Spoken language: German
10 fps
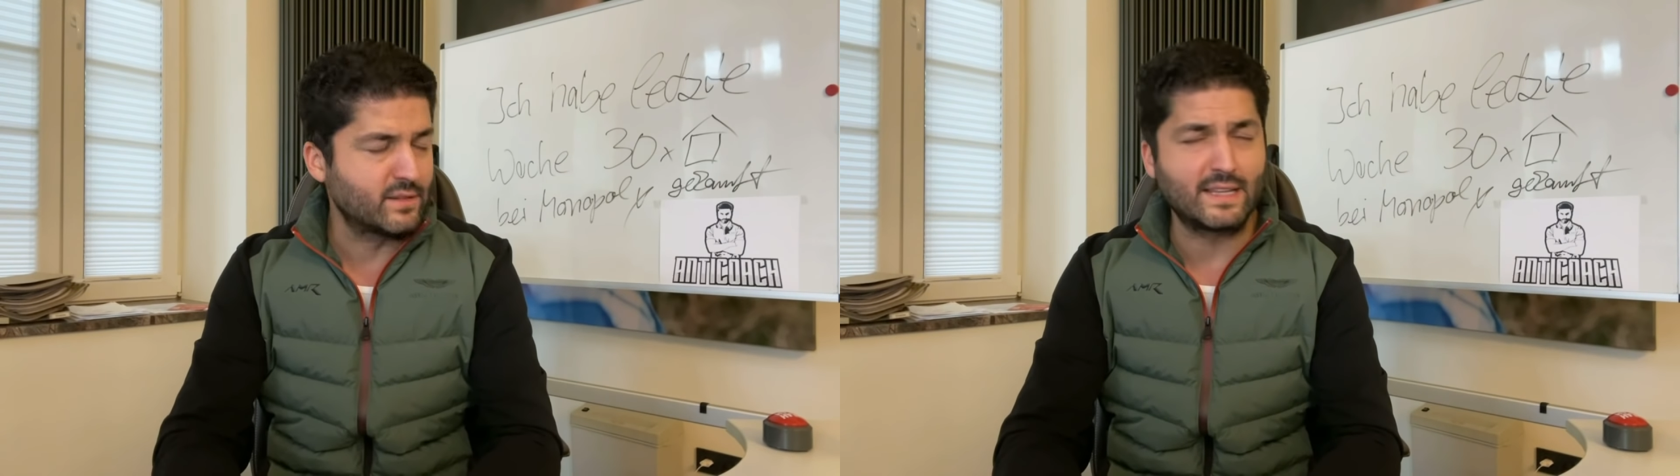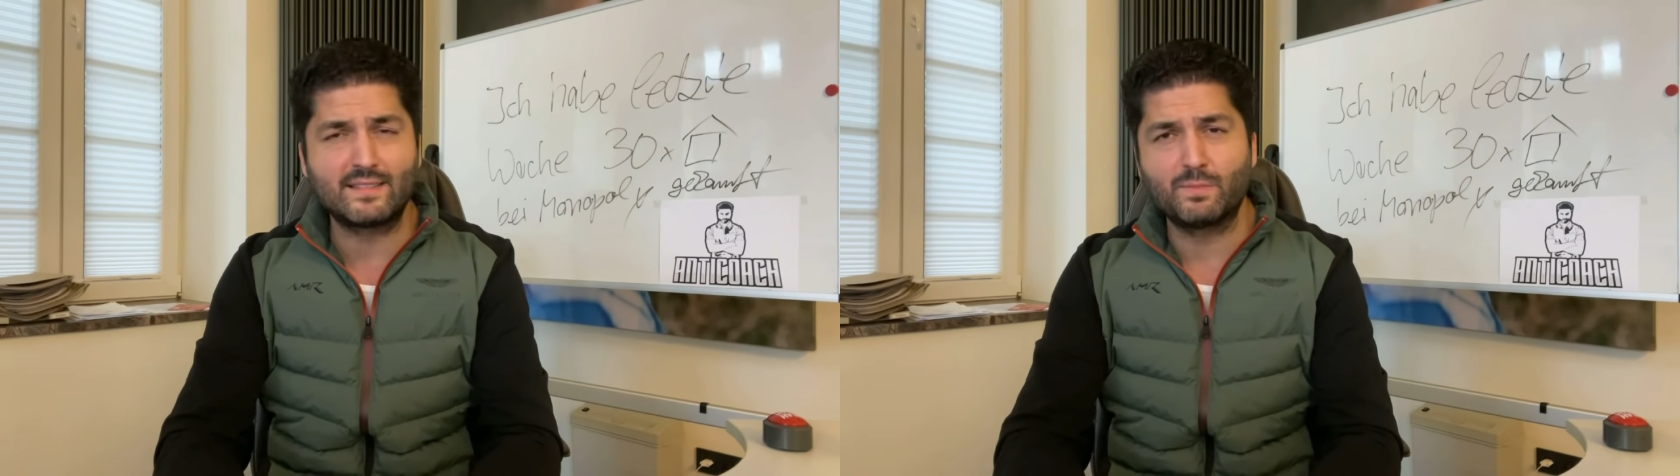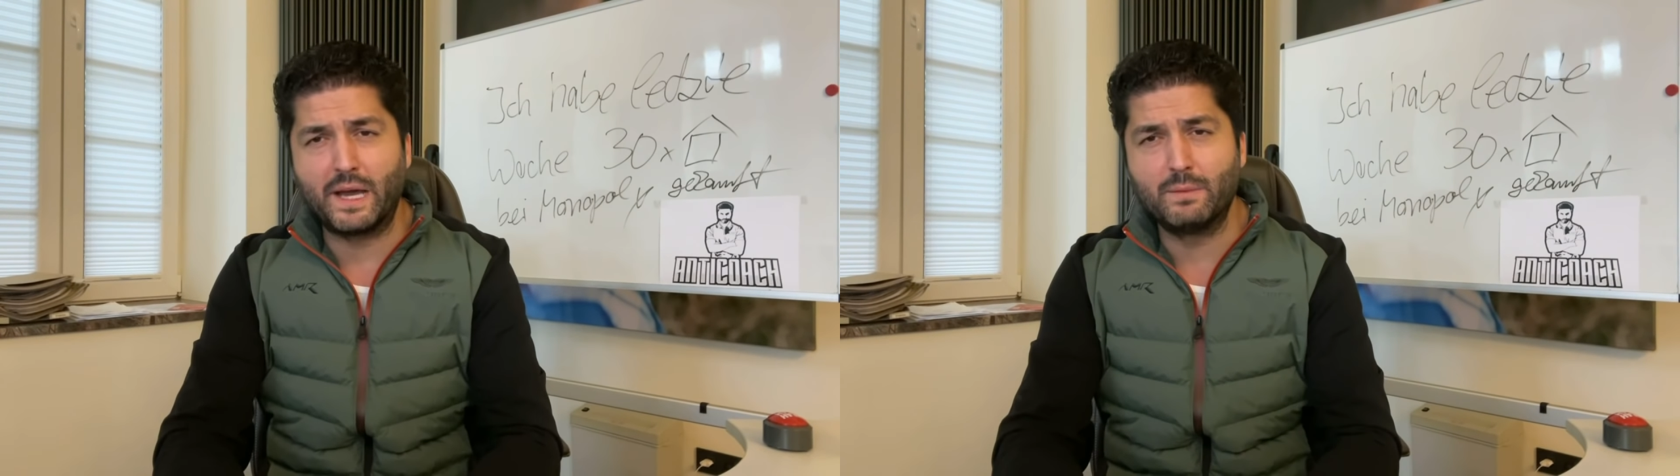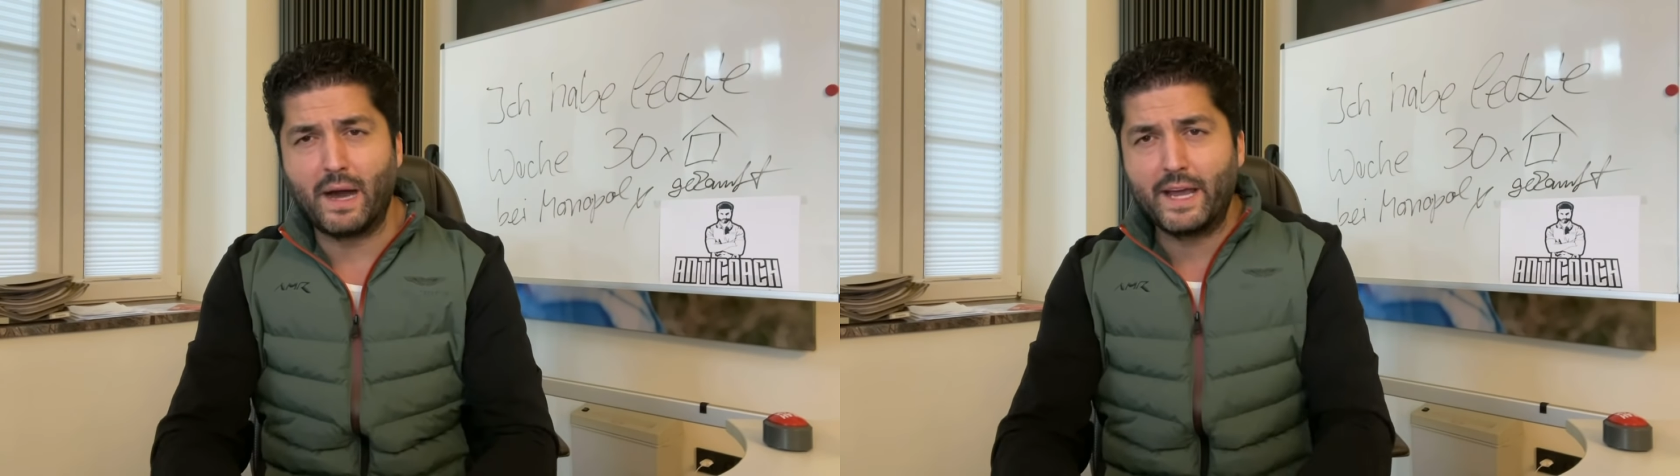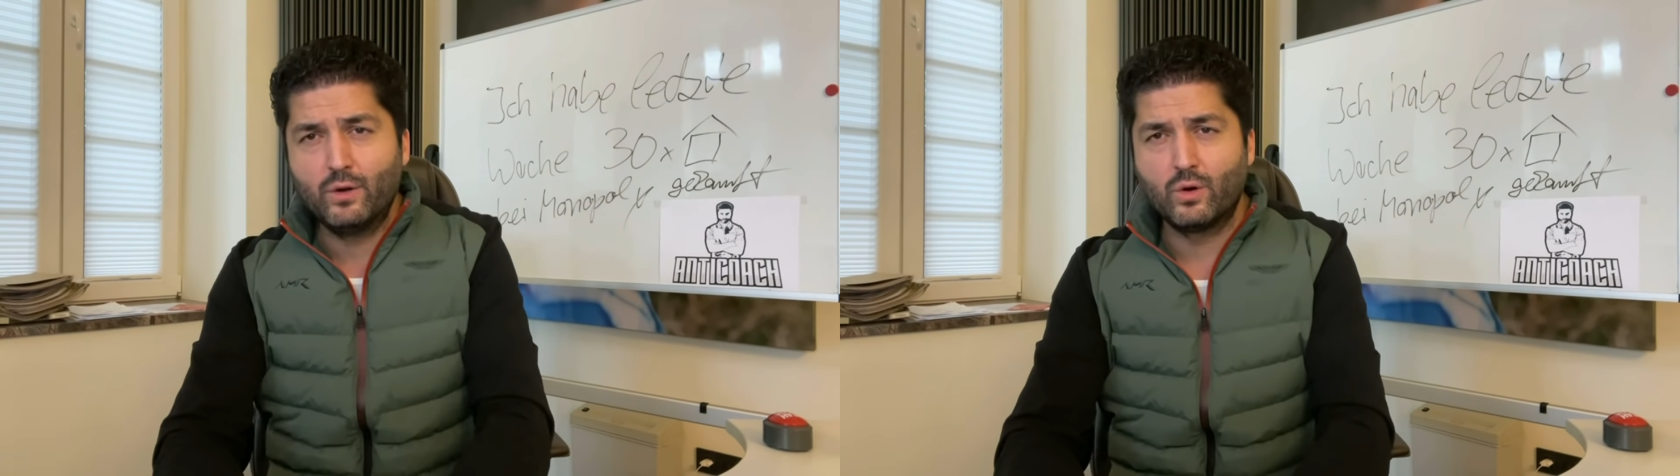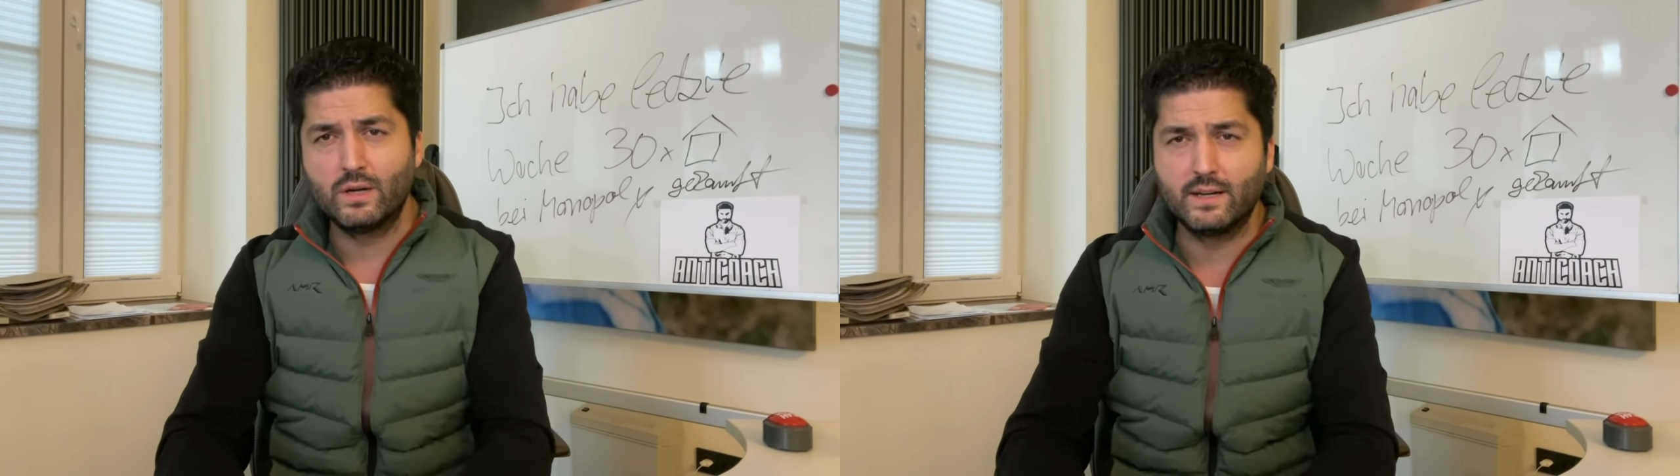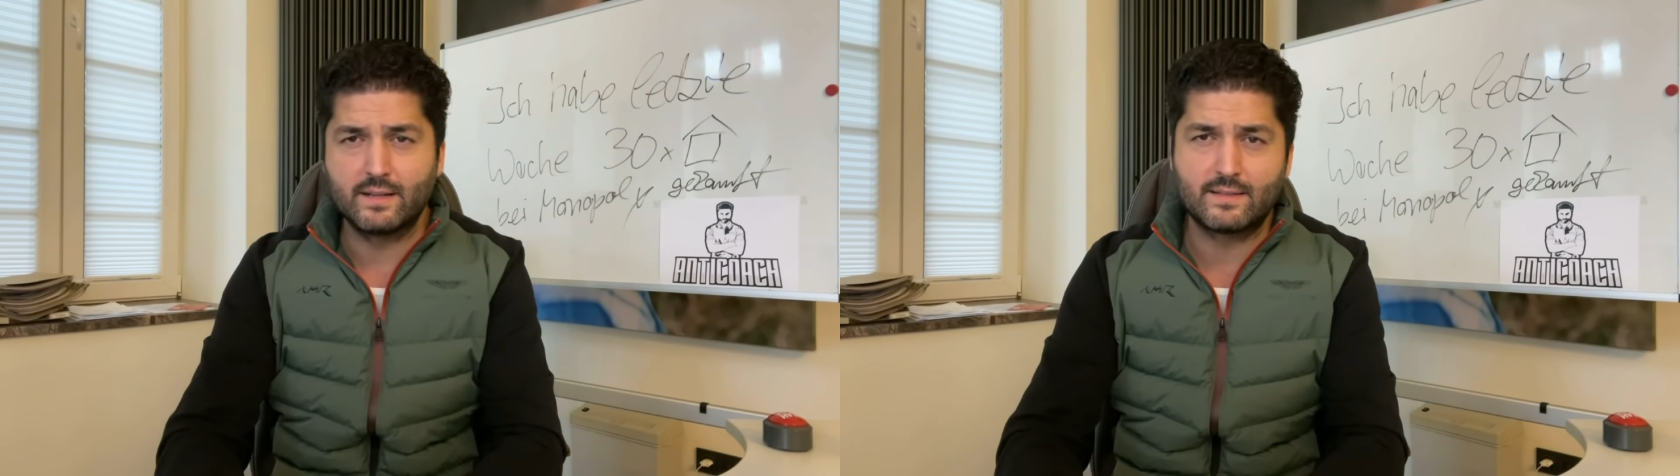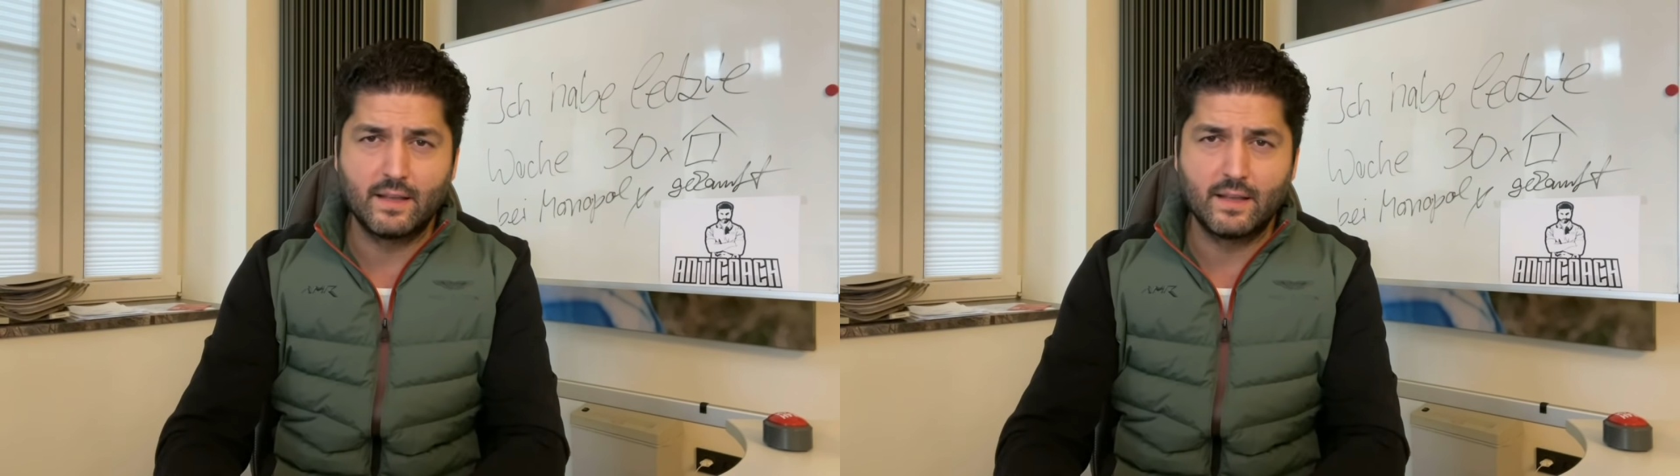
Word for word: das ist meine Meinung äh,